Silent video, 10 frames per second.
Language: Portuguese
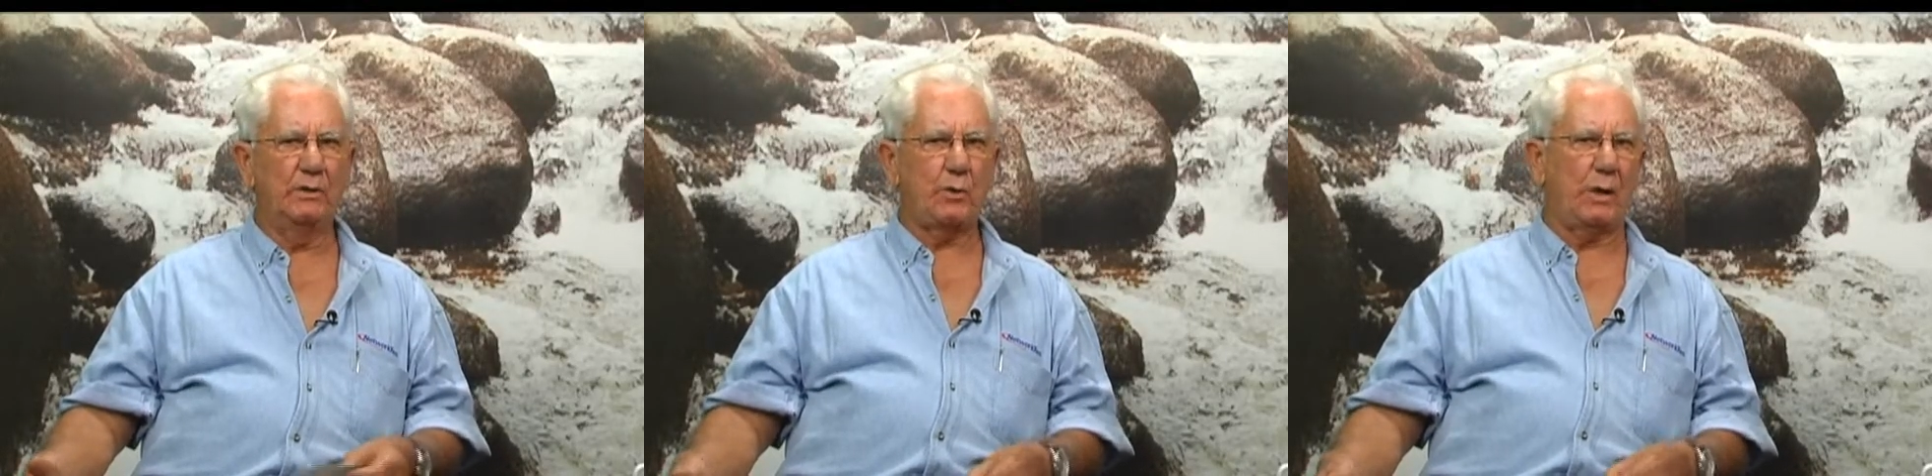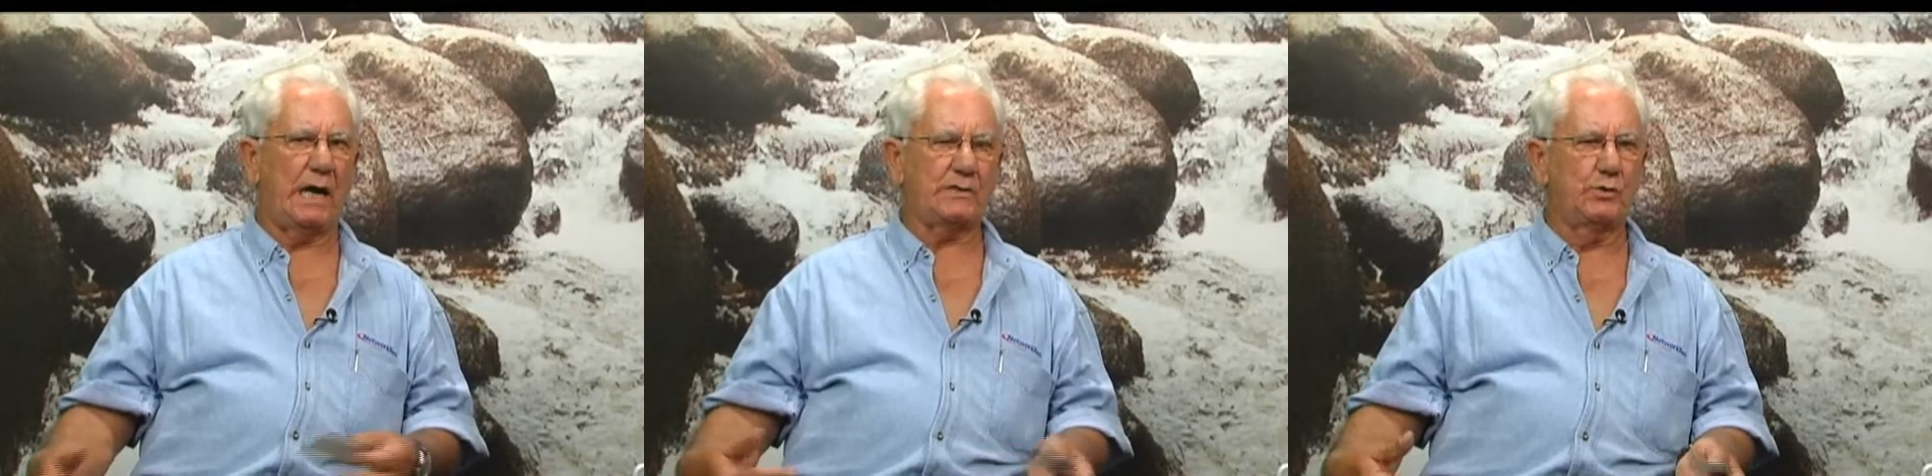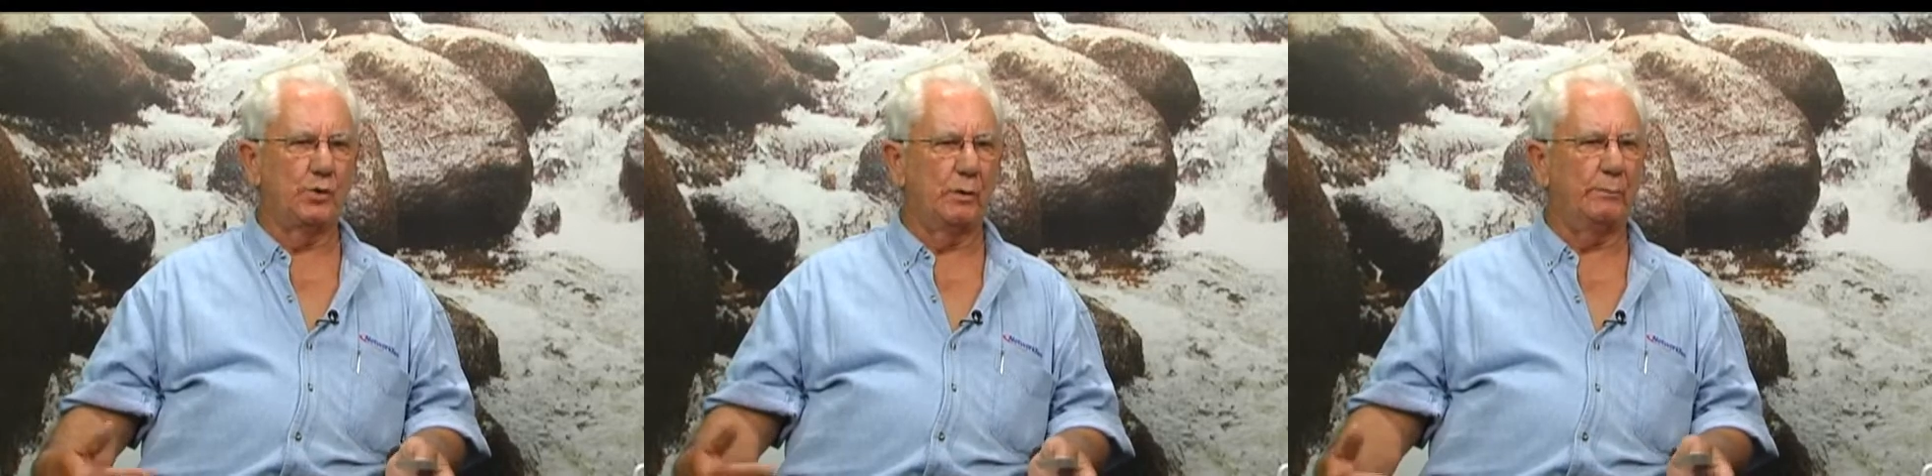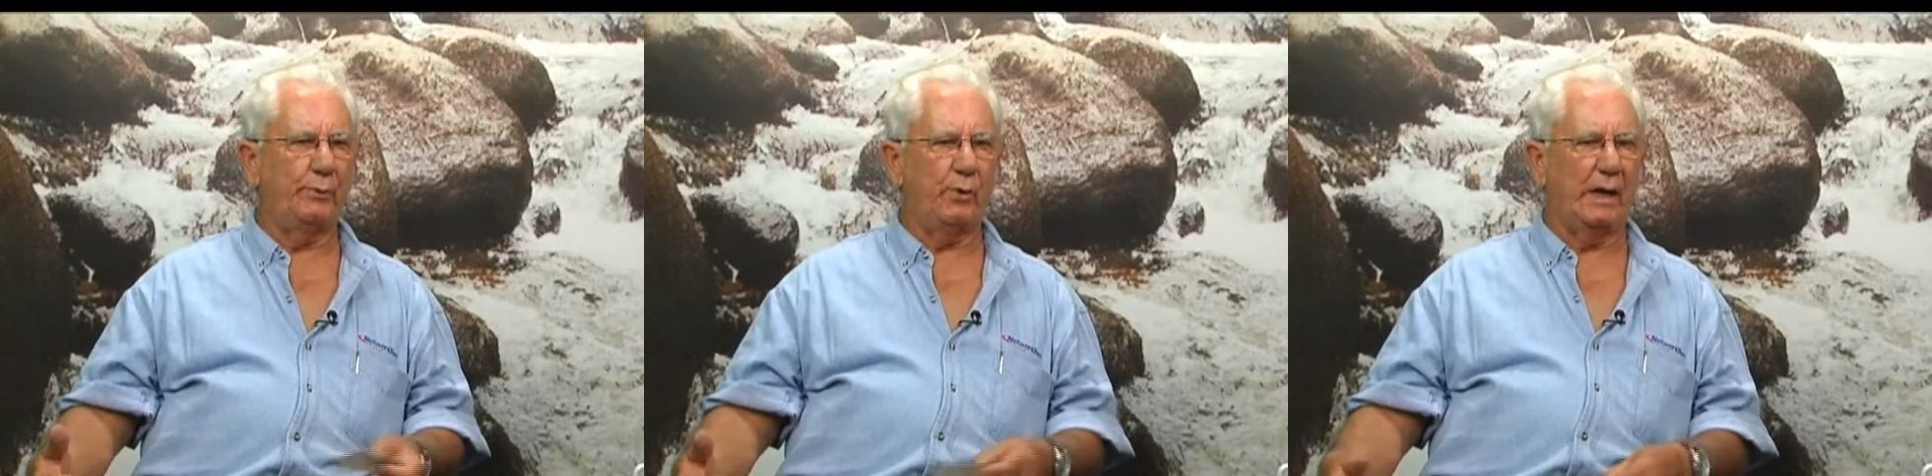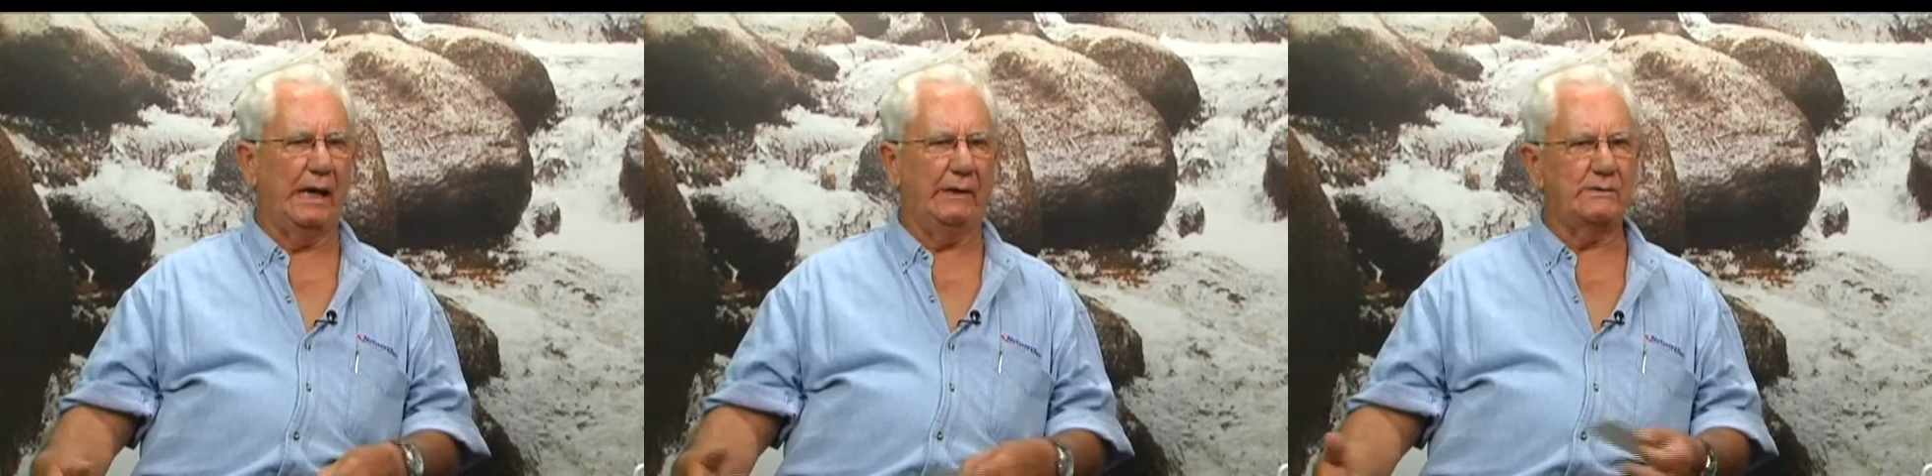trocássemos o nome por
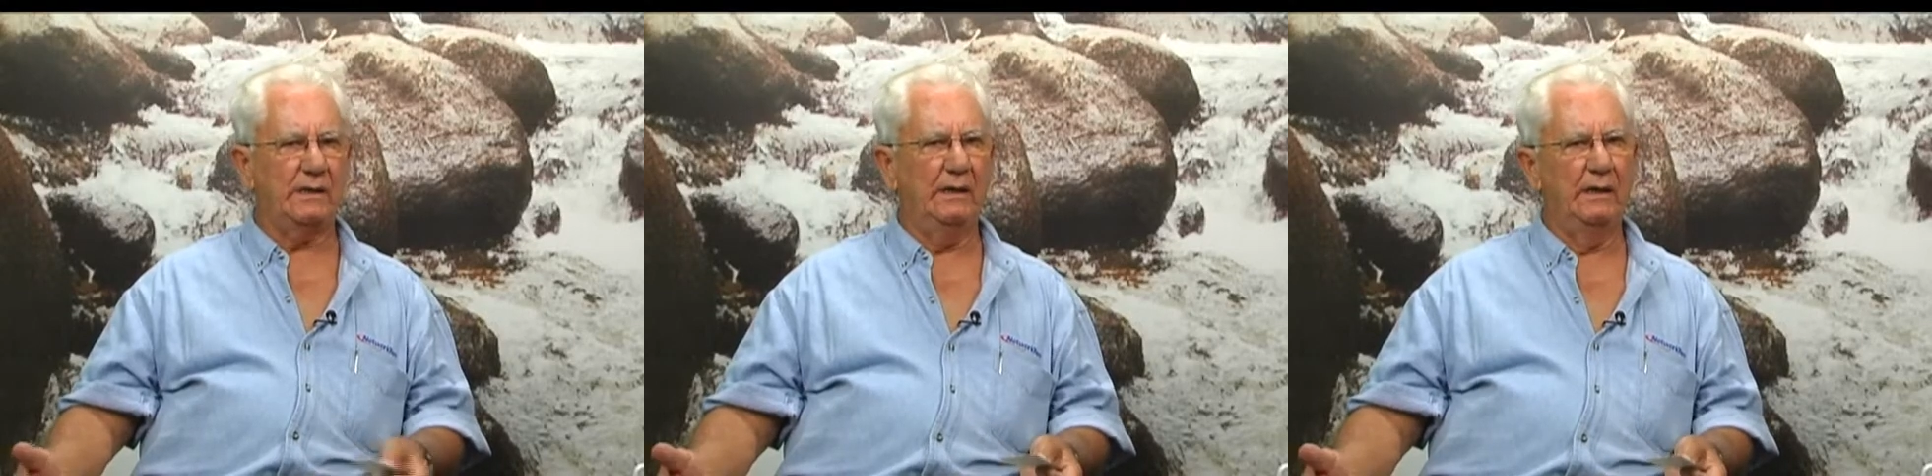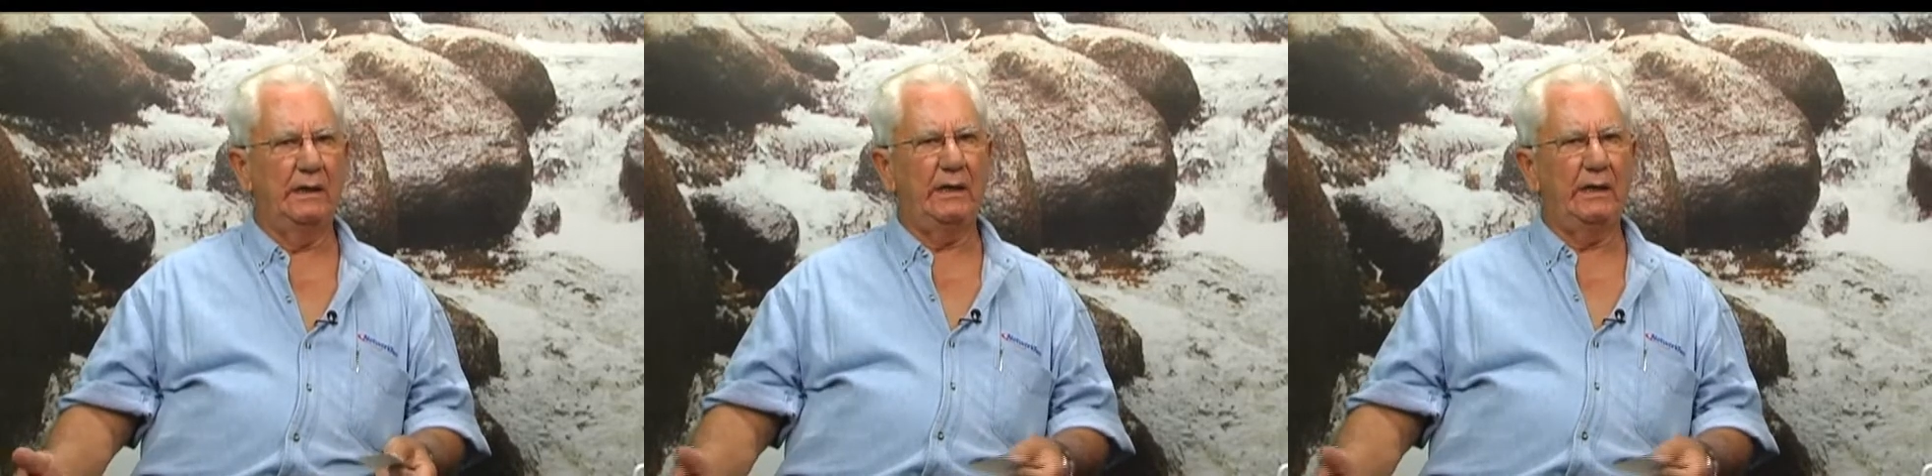causa